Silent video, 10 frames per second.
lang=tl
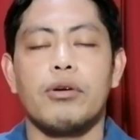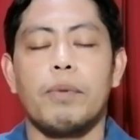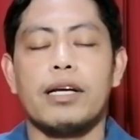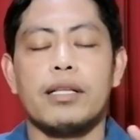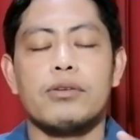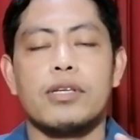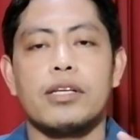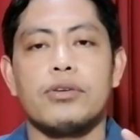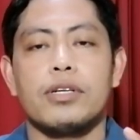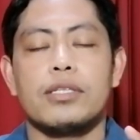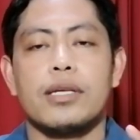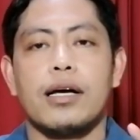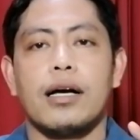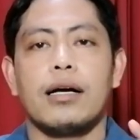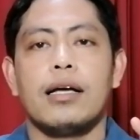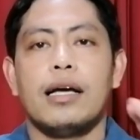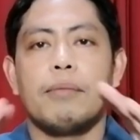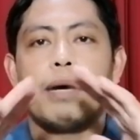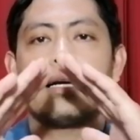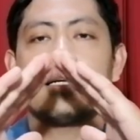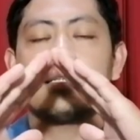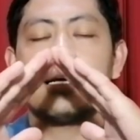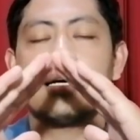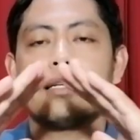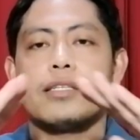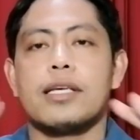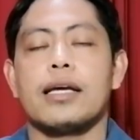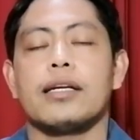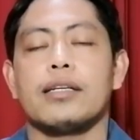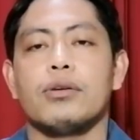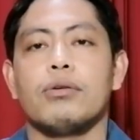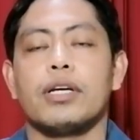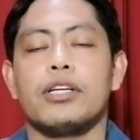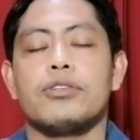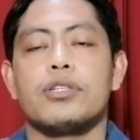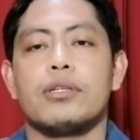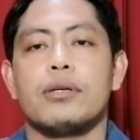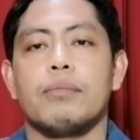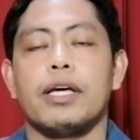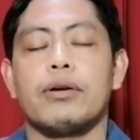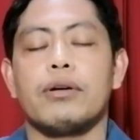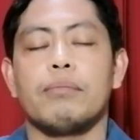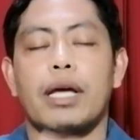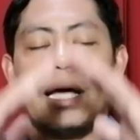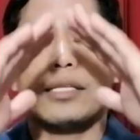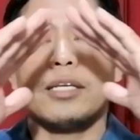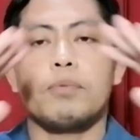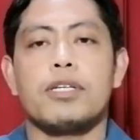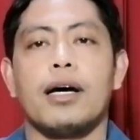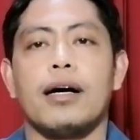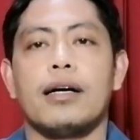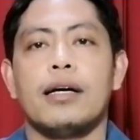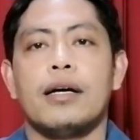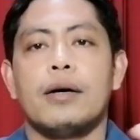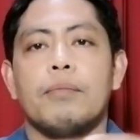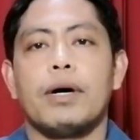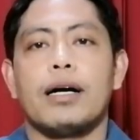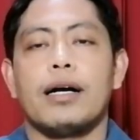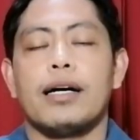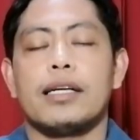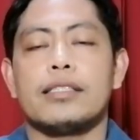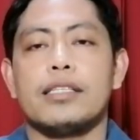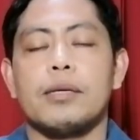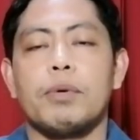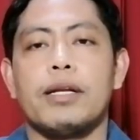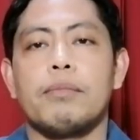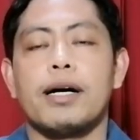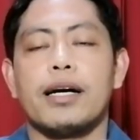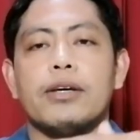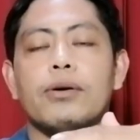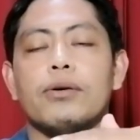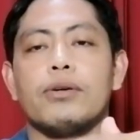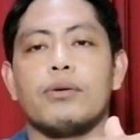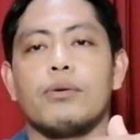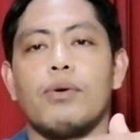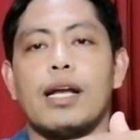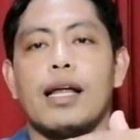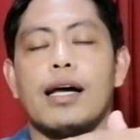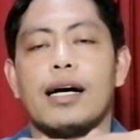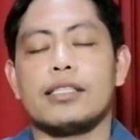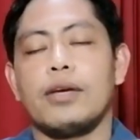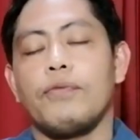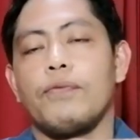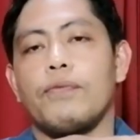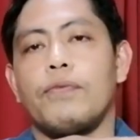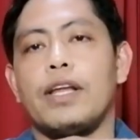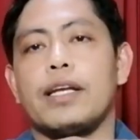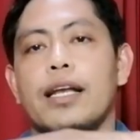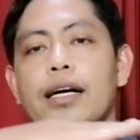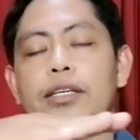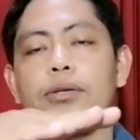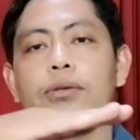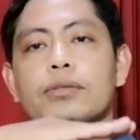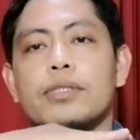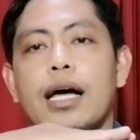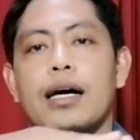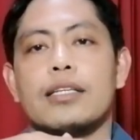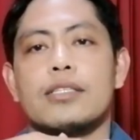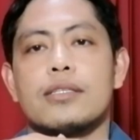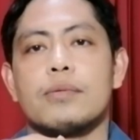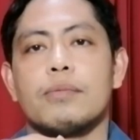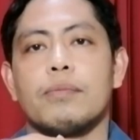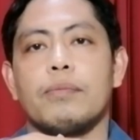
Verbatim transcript: Ito ipakita ko sa inyo is uh, maganda talagang design ng dog cage. Meron, may atip siya. Pagka nagtitipid naman kayo, yung wala lang atip, flin lang yung taas.